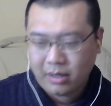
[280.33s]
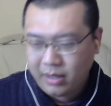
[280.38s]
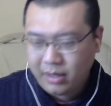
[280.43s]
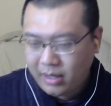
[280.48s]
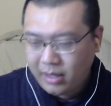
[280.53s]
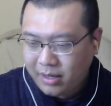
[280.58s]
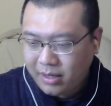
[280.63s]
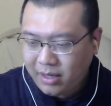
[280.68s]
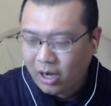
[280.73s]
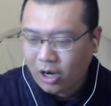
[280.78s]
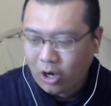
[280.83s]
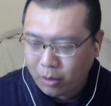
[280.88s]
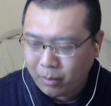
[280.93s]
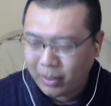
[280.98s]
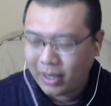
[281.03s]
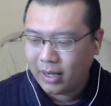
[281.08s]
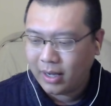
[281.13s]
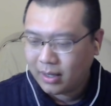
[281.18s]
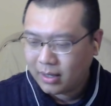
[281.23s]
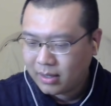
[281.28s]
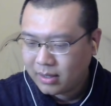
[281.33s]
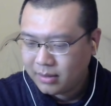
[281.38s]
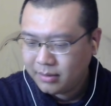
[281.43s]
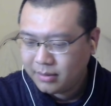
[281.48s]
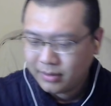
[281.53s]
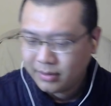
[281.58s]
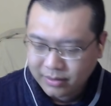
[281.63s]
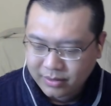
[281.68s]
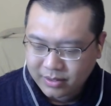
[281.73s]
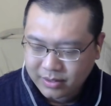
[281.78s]
要么
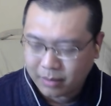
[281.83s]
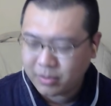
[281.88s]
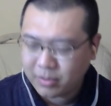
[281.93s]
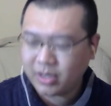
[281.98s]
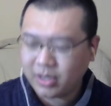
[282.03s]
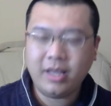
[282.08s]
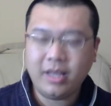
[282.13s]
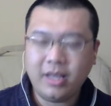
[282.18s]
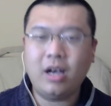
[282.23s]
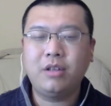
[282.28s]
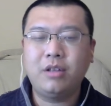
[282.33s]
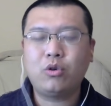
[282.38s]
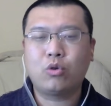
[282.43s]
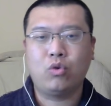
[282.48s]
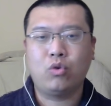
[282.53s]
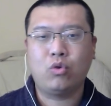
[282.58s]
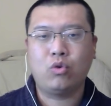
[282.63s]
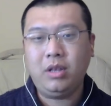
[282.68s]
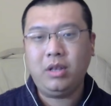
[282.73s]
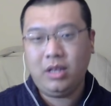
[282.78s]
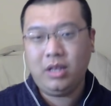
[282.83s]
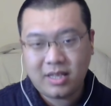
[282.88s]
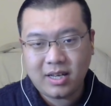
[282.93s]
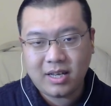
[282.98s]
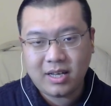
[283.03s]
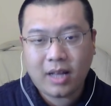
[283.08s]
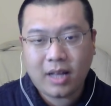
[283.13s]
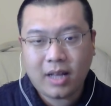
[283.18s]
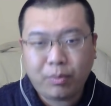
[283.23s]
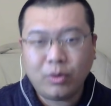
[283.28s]
怎么着呢？要就是说，加拿
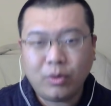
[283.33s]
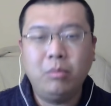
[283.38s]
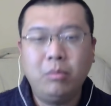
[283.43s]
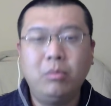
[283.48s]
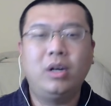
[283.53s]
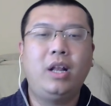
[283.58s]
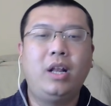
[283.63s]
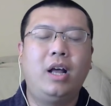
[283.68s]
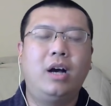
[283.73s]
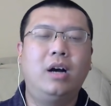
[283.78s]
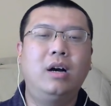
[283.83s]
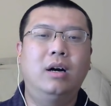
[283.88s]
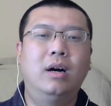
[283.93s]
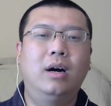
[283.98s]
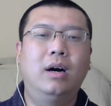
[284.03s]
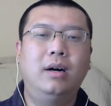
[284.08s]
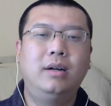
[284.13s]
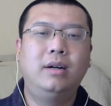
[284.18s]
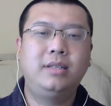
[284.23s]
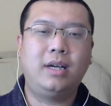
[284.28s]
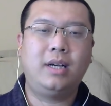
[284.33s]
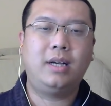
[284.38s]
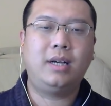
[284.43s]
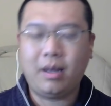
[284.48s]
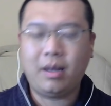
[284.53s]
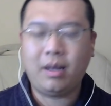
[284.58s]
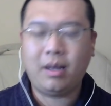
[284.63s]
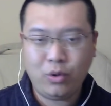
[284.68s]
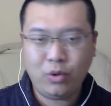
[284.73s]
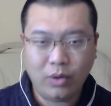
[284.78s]
大不能模棱两可，加拿大
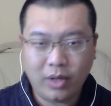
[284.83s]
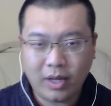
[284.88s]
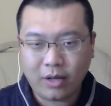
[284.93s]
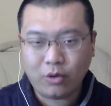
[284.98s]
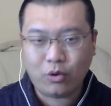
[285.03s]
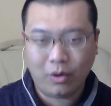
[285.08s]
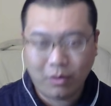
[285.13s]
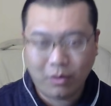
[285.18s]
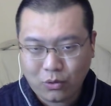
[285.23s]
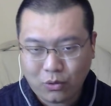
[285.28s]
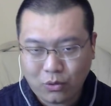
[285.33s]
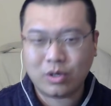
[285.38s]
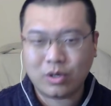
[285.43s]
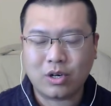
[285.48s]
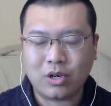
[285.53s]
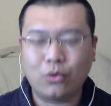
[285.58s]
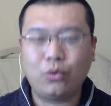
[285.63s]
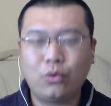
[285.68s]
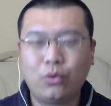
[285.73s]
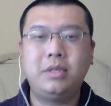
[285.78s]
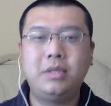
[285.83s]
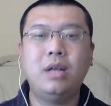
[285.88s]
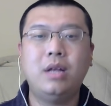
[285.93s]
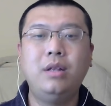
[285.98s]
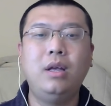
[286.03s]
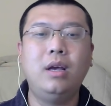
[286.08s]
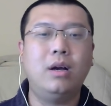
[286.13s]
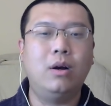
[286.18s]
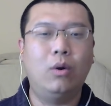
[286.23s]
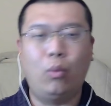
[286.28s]
必须得做事做的坚
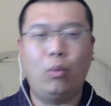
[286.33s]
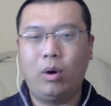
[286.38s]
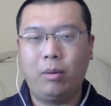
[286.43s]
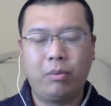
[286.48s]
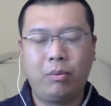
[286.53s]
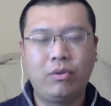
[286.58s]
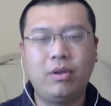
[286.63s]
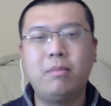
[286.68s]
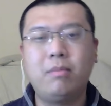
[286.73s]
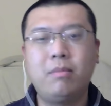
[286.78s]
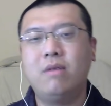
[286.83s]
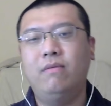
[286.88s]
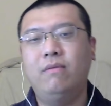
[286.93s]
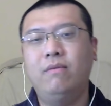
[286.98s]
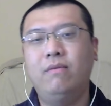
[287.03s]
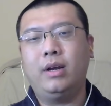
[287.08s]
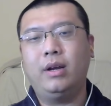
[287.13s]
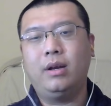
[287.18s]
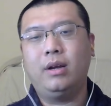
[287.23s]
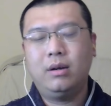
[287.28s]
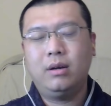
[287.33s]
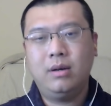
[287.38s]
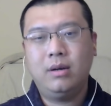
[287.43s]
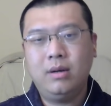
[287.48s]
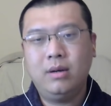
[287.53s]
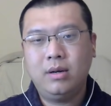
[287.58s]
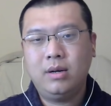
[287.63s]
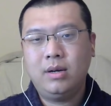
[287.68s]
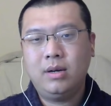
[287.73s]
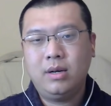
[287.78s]
定。我不这么认为。
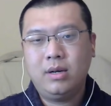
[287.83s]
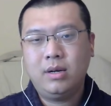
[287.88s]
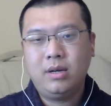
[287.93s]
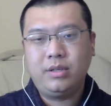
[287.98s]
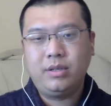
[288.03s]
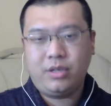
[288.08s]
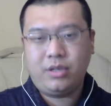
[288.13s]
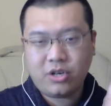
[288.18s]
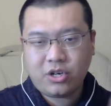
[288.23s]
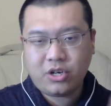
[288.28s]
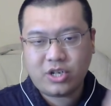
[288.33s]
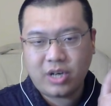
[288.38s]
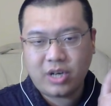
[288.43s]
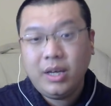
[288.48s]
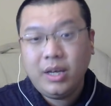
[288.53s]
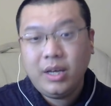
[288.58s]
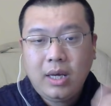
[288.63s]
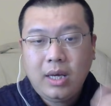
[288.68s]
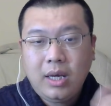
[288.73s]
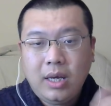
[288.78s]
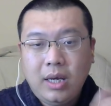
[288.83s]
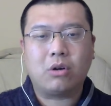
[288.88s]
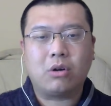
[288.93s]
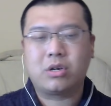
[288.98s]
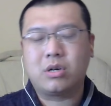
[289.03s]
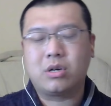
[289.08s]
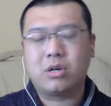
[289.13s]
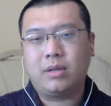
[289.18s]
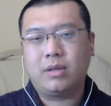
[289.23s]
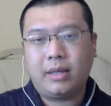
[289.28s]
其实沈毅老
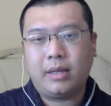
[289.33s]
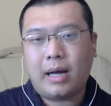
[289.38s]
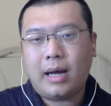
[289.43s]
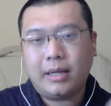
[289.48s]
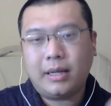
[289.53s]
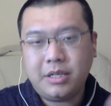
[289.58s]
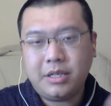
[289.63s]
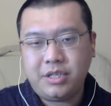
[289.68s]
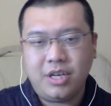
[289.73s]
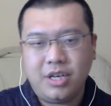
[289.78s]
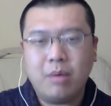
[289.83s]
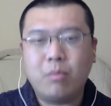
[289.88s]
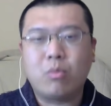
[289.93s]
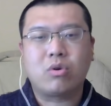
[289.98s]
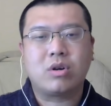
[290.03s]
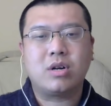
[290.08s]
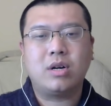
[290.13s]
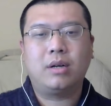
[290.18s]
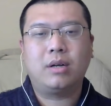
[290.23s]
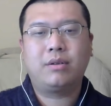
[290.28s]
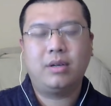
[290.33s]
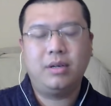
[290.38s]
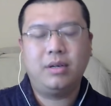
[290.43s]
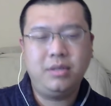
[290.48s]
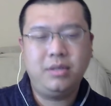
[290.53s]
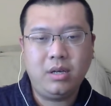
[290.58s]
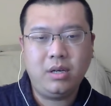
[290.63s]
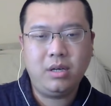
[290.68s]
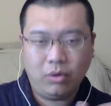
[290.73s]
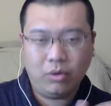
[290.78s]
师在他的节目上曾
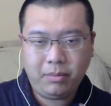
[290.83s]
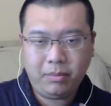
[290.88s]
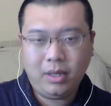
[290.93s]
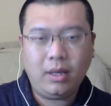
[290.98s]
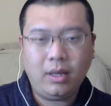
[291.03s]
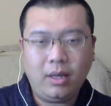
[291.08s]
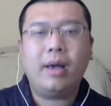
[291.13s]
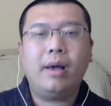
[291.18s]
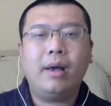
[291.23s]
经有那么一点，